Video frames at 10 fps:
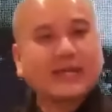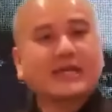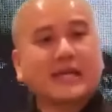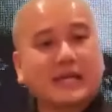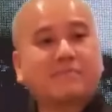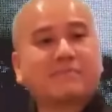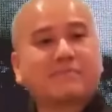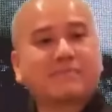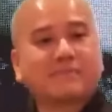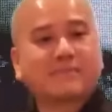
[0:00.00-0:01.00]
cái nghiệp
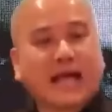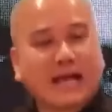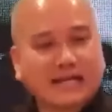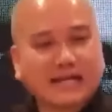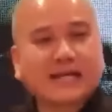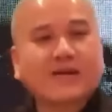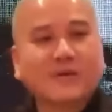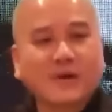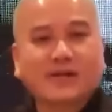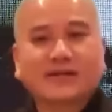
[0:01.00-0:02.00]
thành ra cái
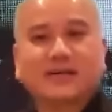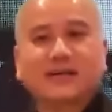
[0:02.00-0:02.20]
nguyện,